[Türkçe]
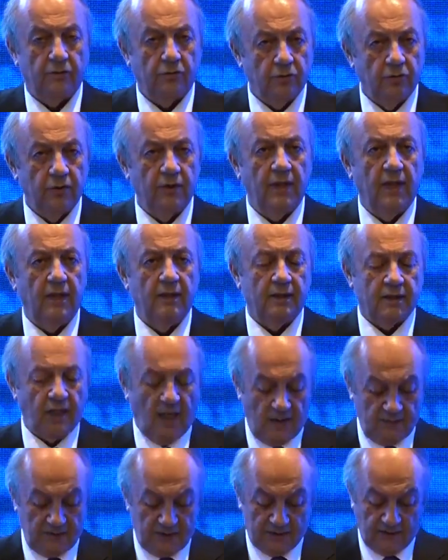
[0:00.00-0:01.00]
den
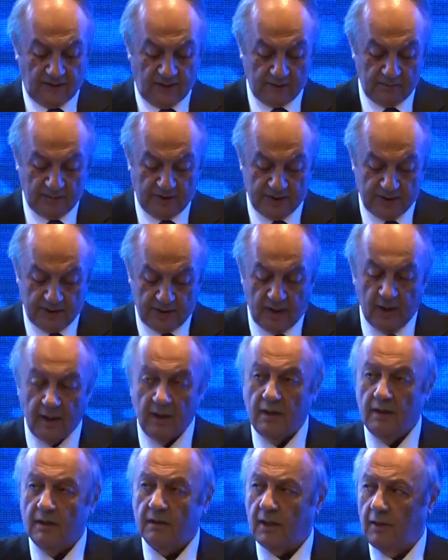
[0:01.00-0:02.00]
taviz vermesini
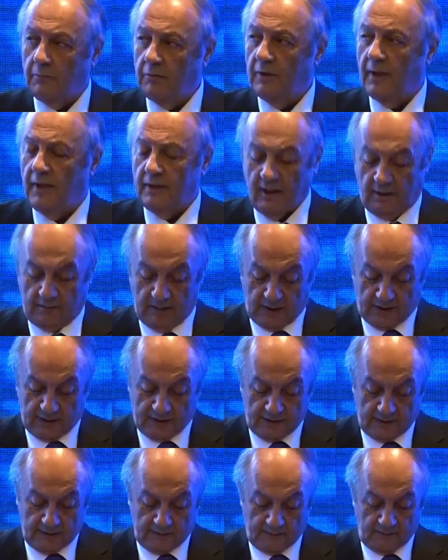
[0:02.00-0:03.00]
kabul
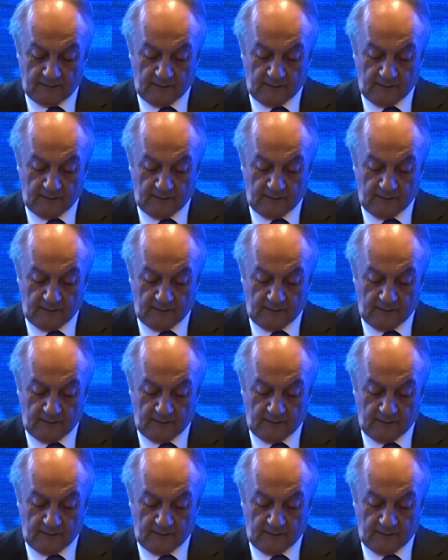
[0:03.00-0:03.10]
edemeyiz.